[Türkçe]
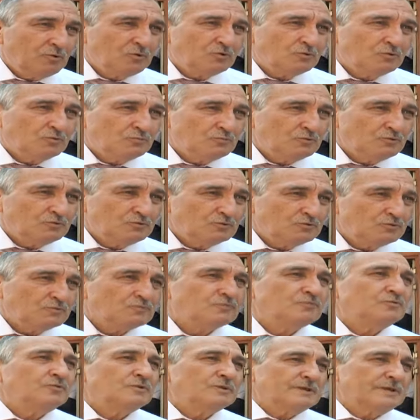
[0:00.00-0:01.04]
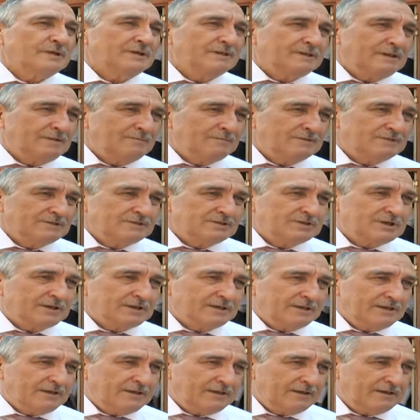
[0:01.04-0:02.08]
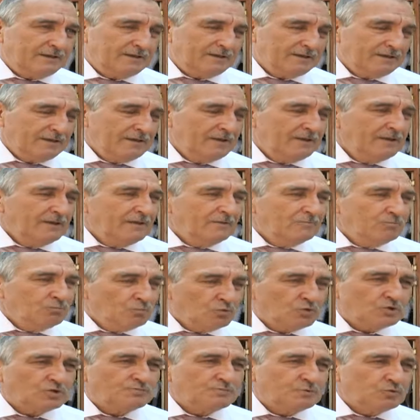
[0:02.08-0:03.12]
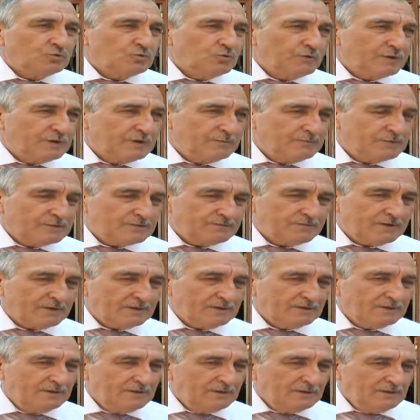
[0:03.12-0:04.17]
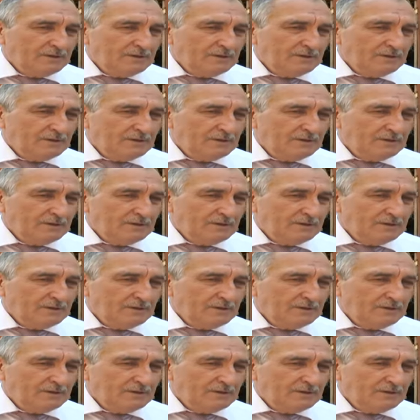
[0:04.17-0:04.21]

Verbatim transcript: ordumuz Türkiye'yi temizleyecek diye hı müthiş bir güvenimiz var.